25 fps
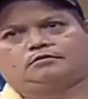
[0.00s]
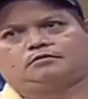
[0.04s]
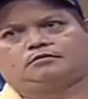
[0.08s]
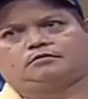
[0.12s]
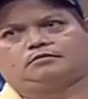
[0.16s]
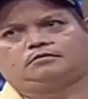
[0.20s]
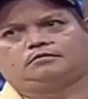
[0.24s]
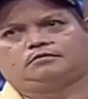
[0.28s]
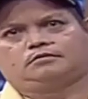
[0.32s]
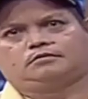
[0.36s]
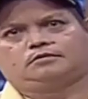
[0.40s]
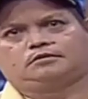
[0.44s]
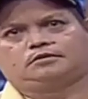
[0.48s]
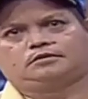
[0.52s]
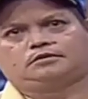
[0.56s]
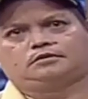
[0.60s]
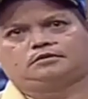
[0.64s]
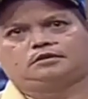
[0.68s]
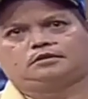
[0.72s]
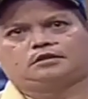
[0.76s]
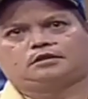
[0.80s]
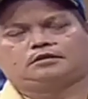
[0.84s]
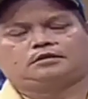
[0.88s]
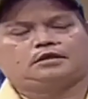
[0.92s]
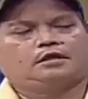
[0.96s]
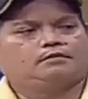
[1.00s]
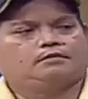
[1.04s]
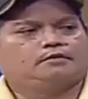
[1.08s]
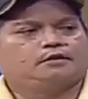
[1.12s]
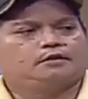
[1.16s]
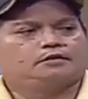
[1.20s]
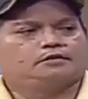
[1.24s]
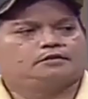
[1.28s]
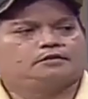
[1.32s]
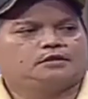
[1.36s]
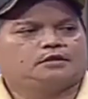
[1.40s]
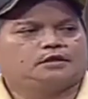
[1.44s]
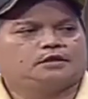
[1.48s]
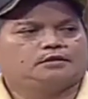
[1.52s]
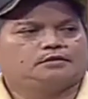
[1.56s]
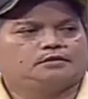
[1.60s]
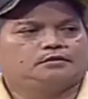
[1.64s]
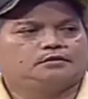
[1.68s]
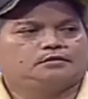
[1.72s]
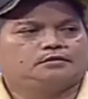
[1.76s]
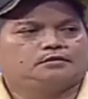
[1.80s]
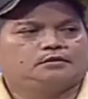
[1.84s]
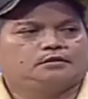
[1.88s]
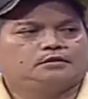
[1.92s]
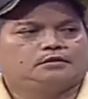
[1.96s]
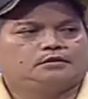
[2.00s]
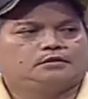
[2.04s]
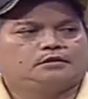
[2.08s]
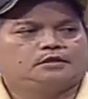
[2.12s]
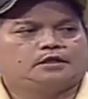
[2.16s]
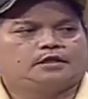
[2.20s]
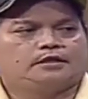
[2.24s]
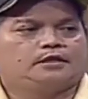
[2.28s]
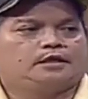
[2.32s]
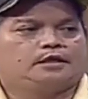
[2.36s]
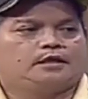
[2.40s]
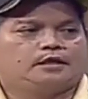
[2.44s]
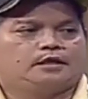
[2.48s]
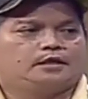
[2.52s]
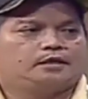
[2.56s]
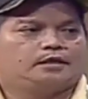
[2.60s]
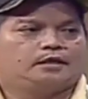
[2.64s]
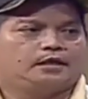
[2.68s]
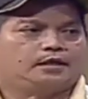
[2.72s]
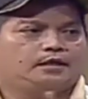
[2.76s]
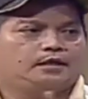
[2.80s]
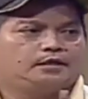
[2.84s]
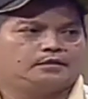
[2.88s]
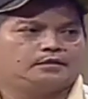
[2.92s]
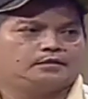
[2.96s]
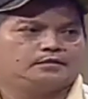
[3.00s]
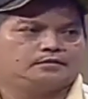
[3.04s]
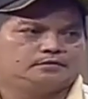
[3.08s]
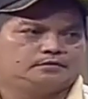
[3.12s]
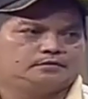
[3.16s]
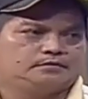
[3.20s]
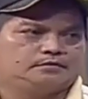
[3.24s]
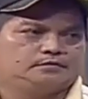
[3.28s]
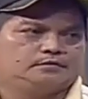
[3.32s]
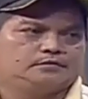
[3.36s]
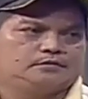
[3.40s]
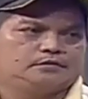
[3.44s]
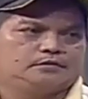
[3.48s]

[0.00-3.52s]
terus yang dikhawatirkan ada hal-hal